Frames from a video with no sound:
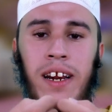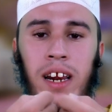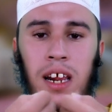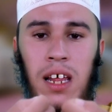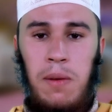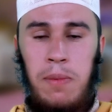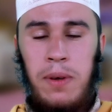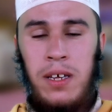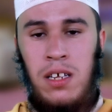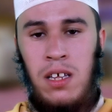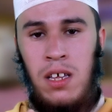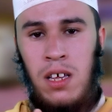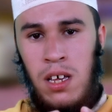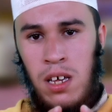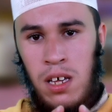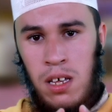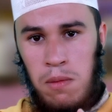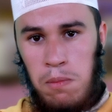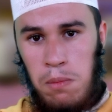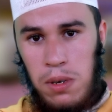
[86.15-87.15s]
الغباء
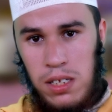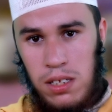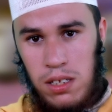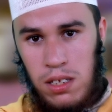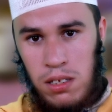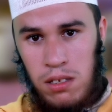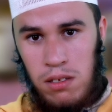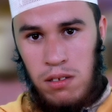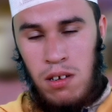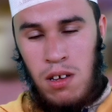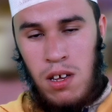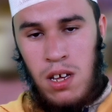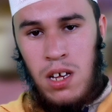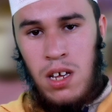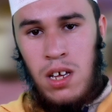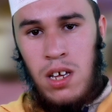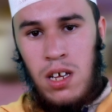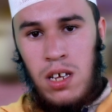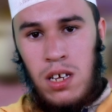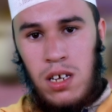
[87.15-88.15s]
ميدن
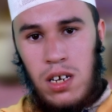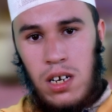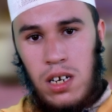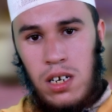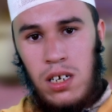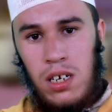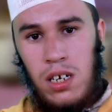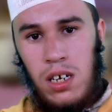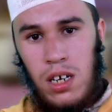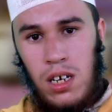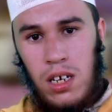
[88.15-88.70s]
يعني